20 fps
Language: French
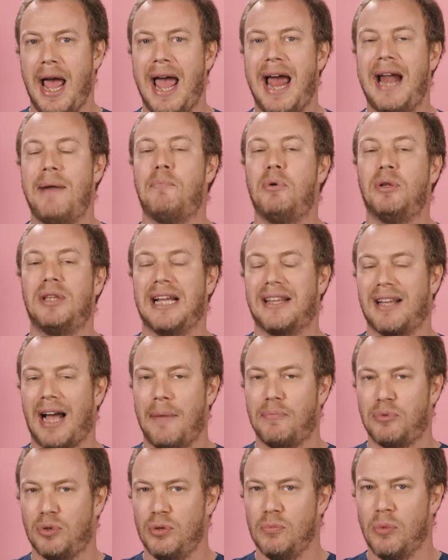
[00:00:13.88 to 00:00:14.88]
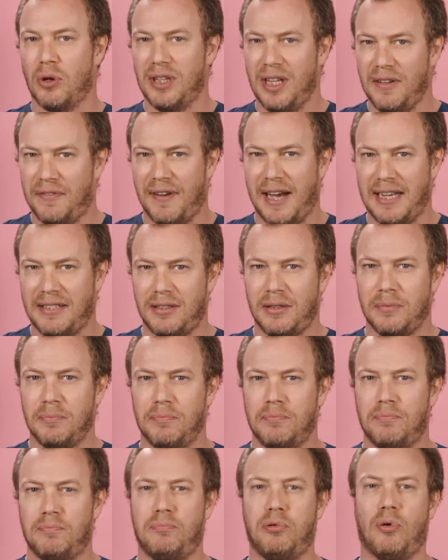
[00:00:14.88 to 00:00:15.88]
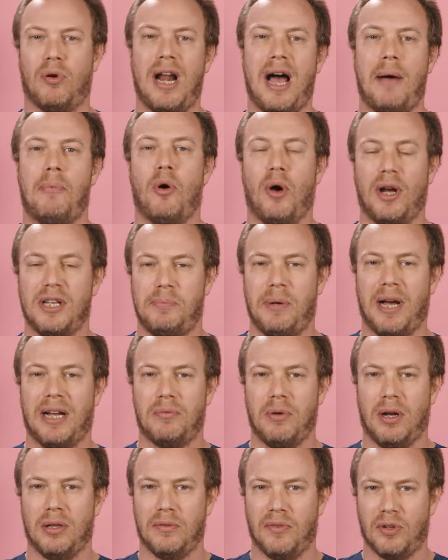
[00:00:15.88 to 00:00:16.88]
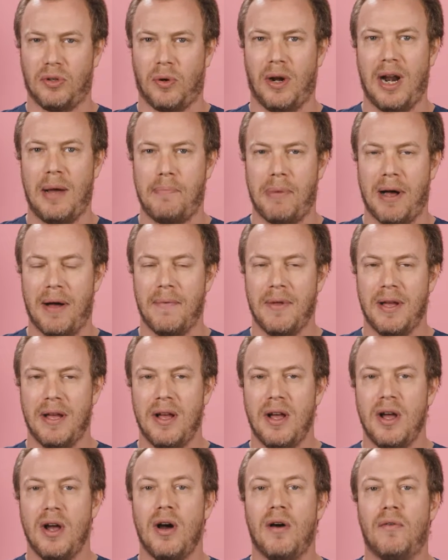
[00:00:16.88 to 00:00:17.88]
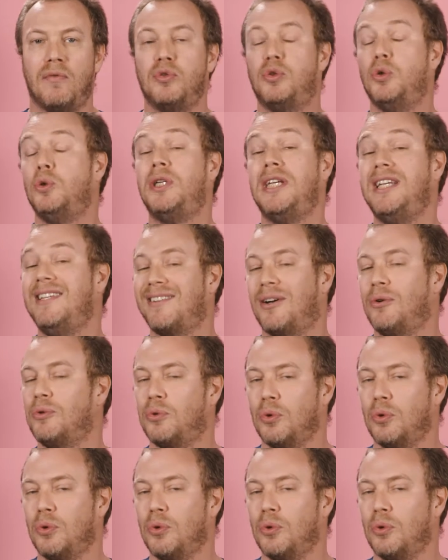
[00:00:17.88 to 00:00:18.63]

Elle peut être absolument néfaste pour l'arbre respiratoire de votre lapin. Vous utiliserons